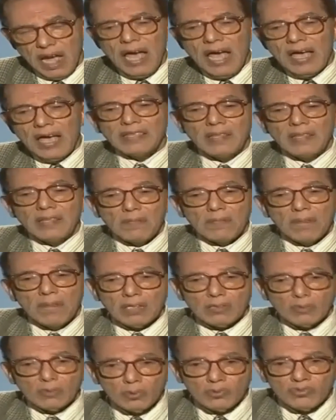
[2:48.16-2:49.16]
أقدم
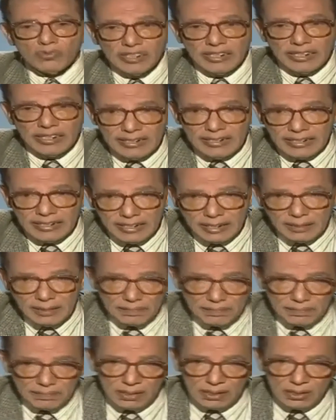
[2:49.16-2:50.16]
مخطوط في
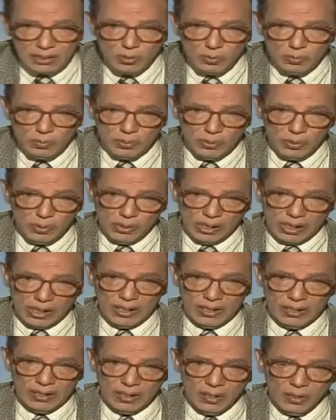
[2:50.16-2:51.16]
العالم مكتوب
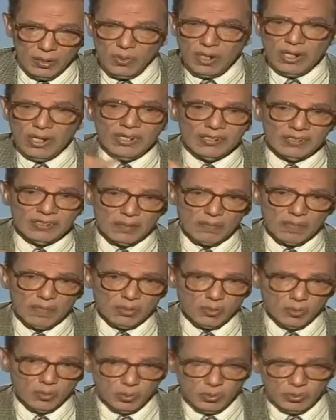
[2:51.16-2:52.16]
بلغة هو هذا
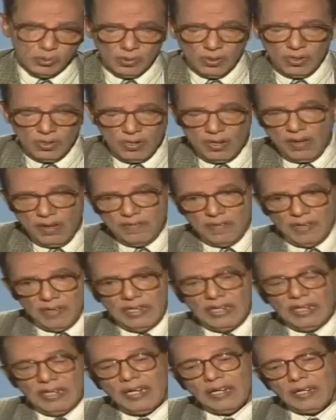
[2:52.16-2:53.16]
المخطوط
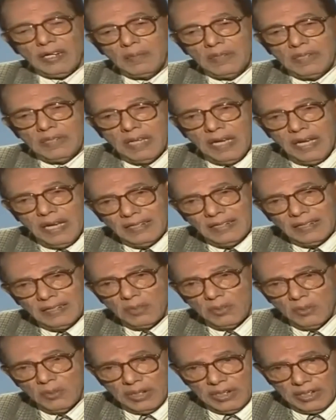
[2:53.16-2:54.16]
فهي العربية
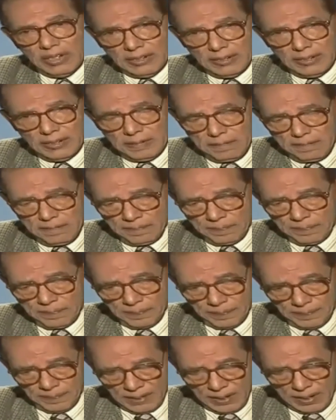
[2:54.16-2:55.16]
أقدم اللغات
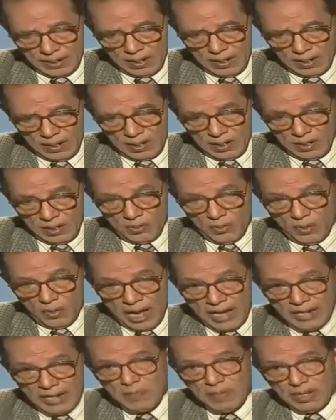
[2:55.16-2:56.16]

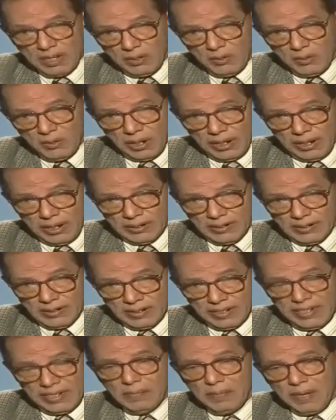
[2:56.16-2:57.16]
وأكمل
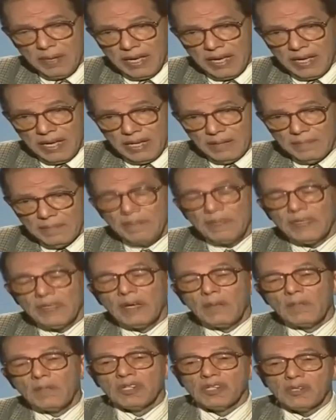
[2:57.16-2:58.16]
اللغات ليه بقى
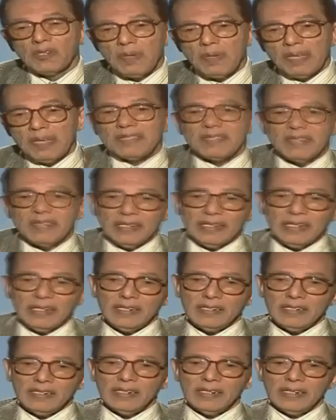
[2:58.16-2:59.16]
مش بس
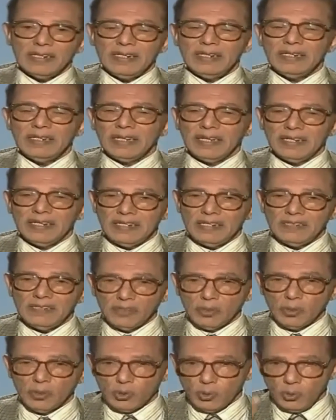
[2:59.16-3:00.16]
حكاية إن هي غنية
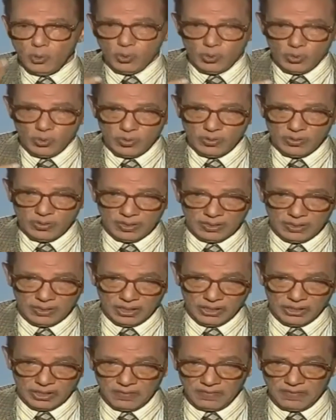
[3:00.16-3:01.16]
في الجذور
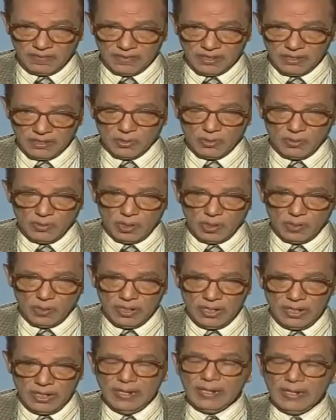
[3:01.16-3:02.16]
16000 جذر
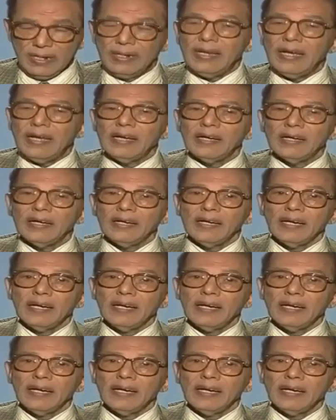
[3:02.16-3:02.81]
لغوي لا